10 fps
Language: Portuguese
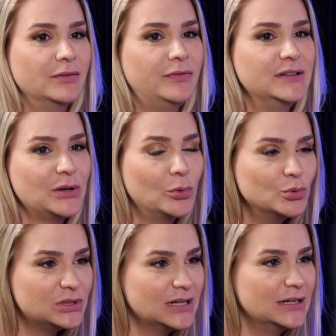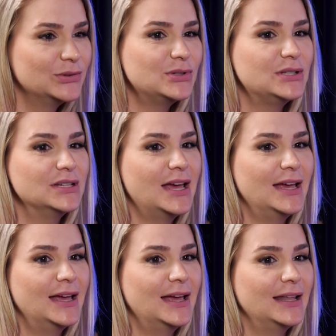Fiz alguns anos
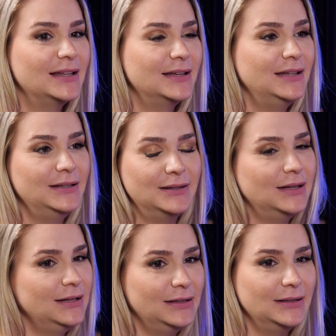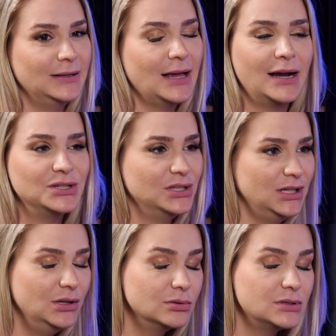é, em, em Hard
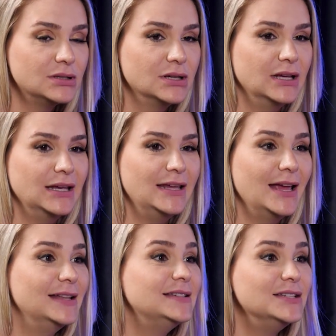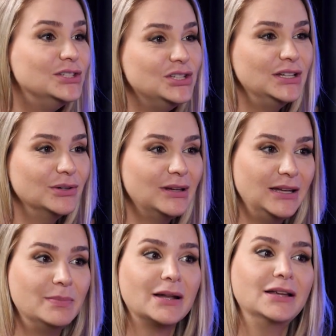News e aí decidi que eu
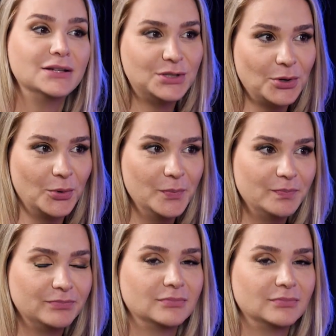queria ir para a linha de show.